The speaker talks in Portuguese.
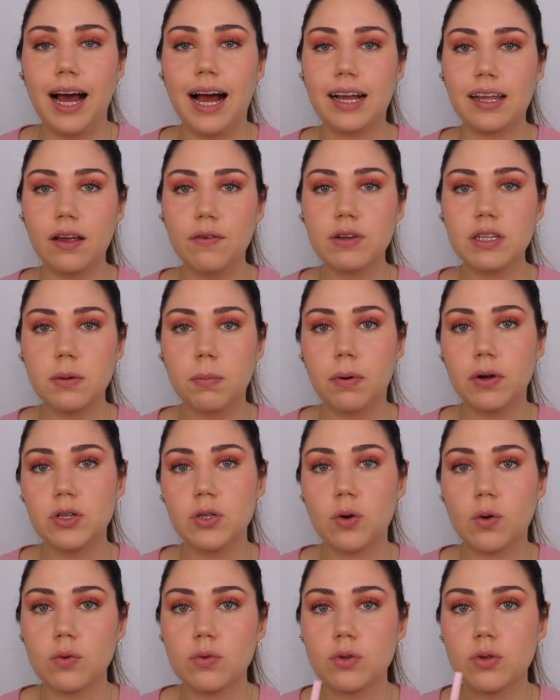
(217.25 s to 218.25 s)
Aqui você
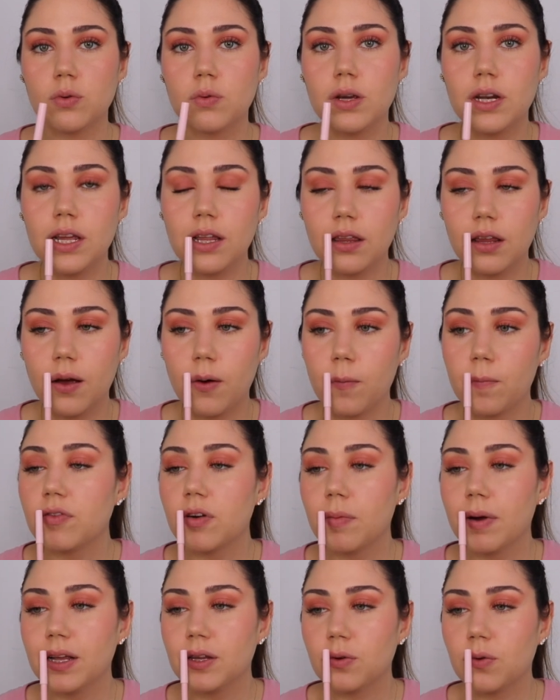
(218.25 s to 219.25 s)
pode construir então
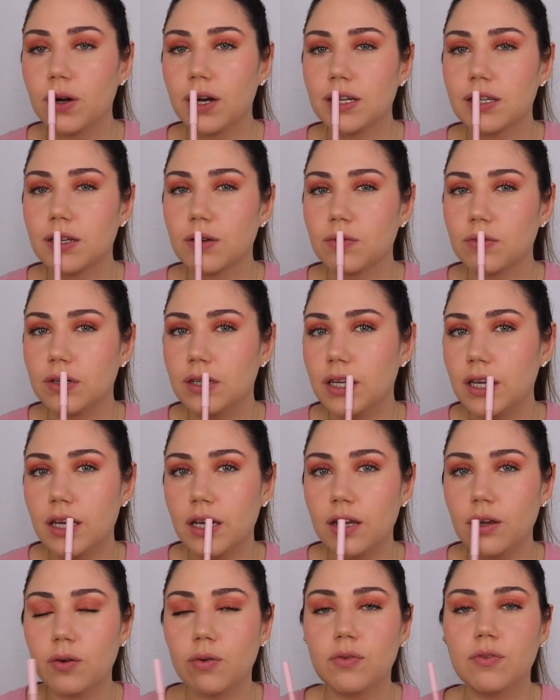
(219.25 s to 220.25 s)
formato
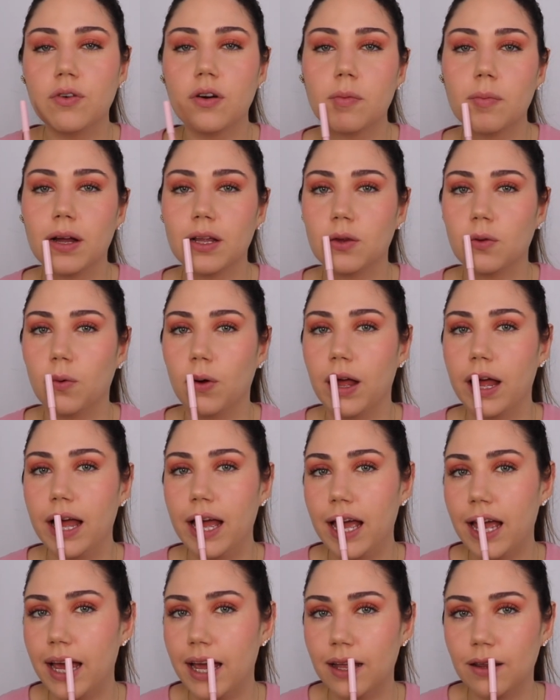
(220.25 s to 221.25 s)
coraçãozinho, formato
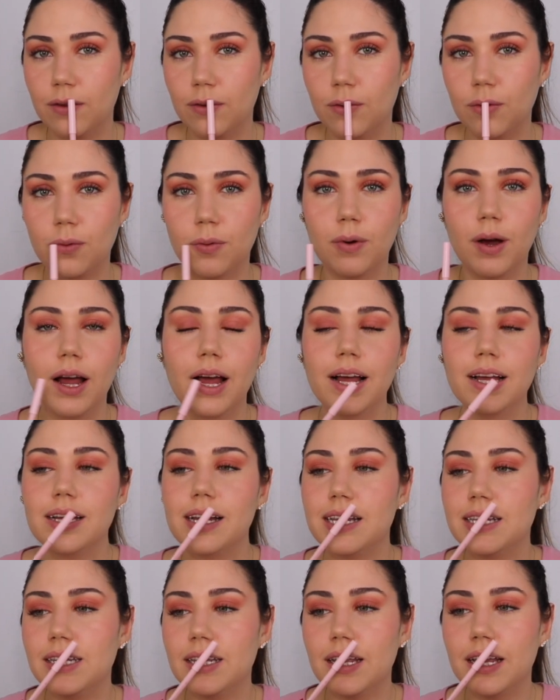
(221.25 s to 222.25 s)
reto,
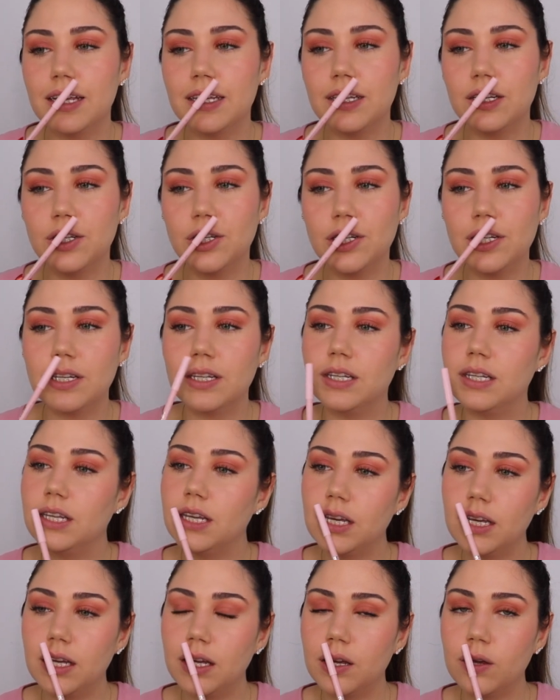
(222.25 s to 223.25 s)
esse, esse
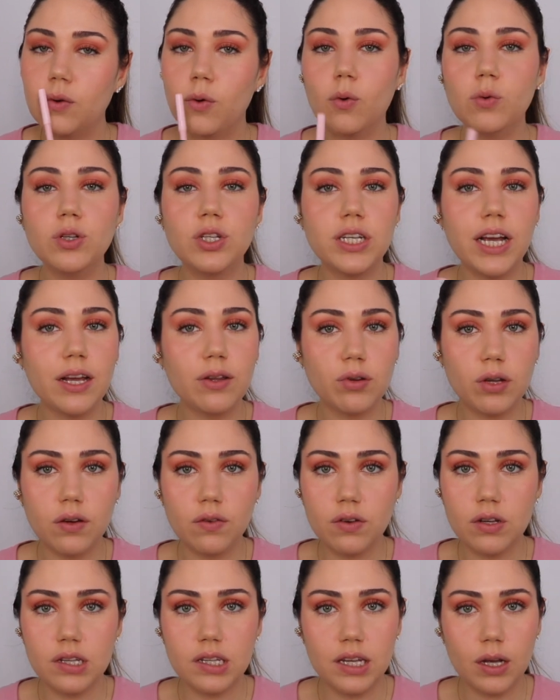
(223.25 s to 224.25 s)
xizinho, o jeito que
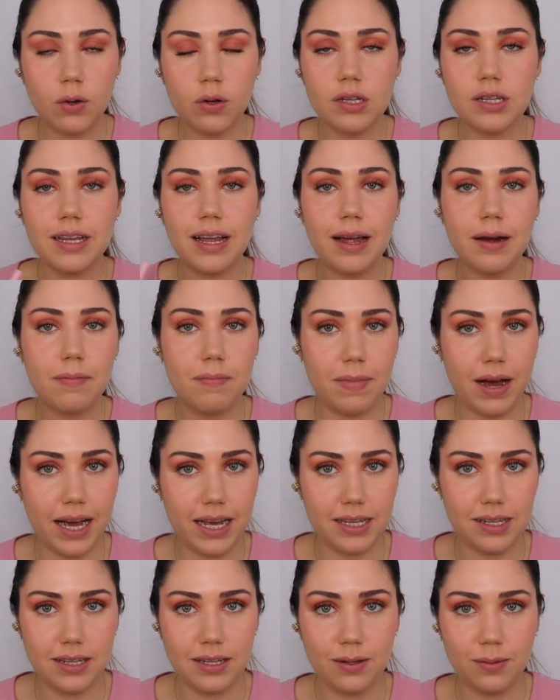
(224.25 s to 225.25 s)
você gostar
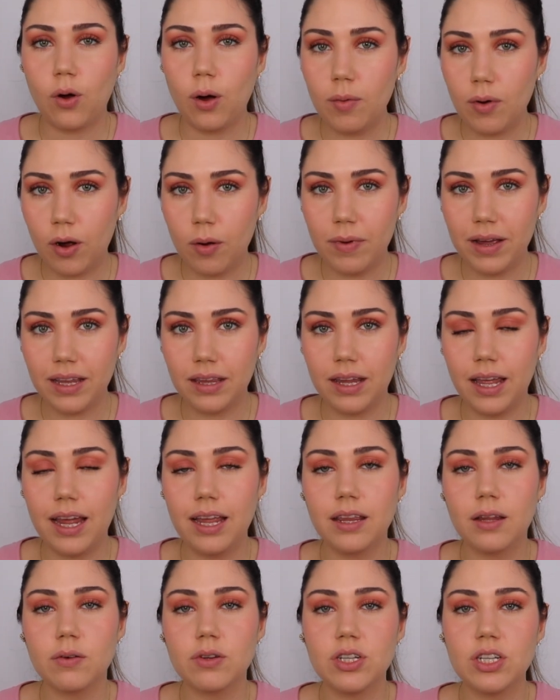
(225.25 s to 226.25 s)
mais. Como eu comentei,
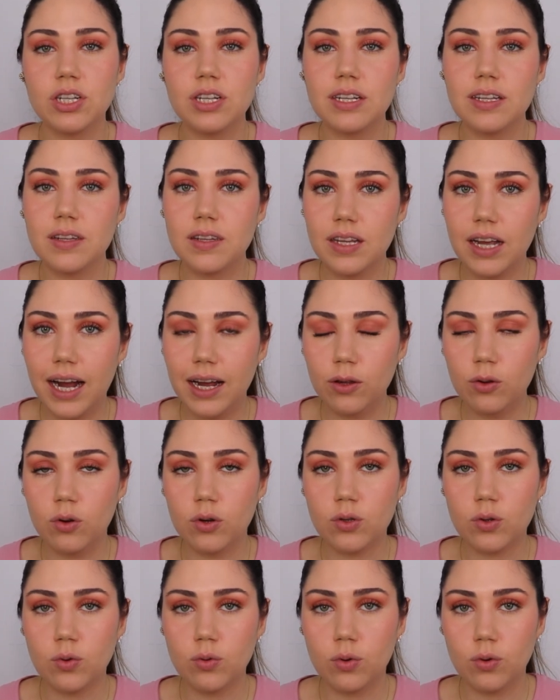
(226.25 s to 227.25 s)
então a gente sai do
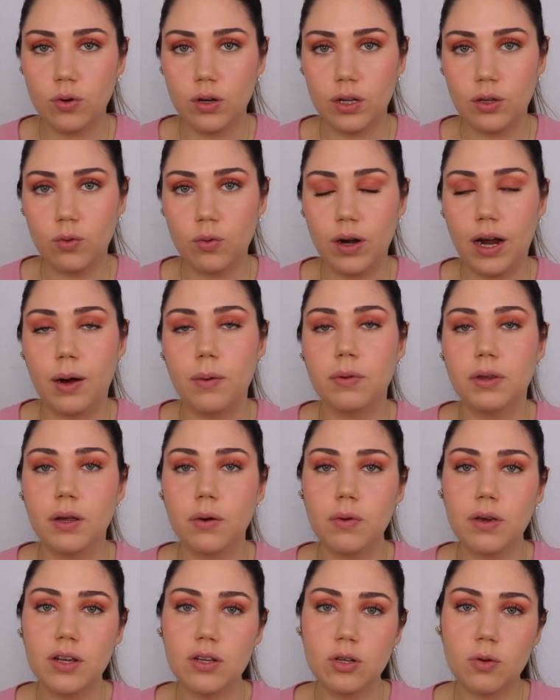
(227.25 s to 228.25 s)
nosso contorno natural,
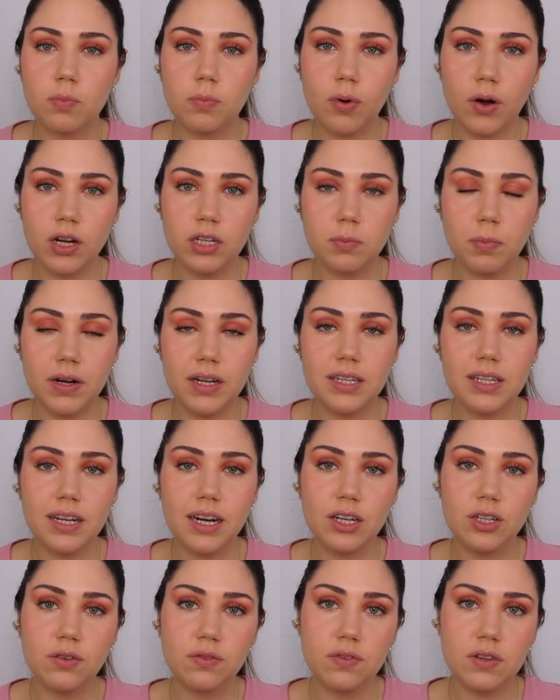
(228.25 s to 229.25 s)
então isso pode parecer
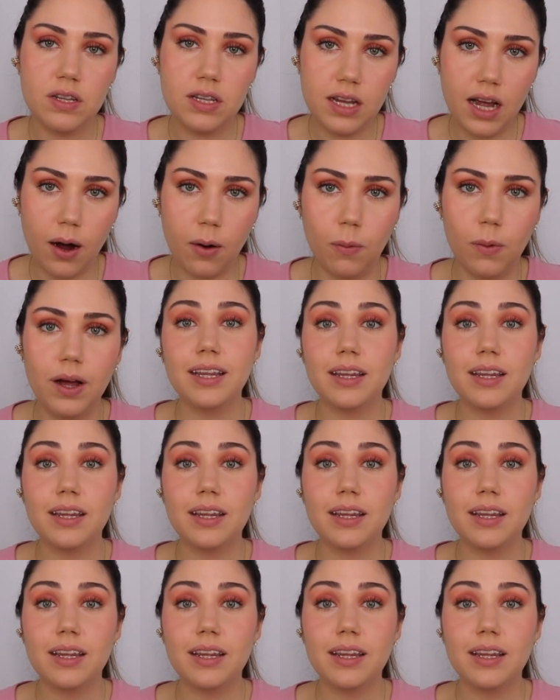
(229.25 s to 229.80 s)
artificial.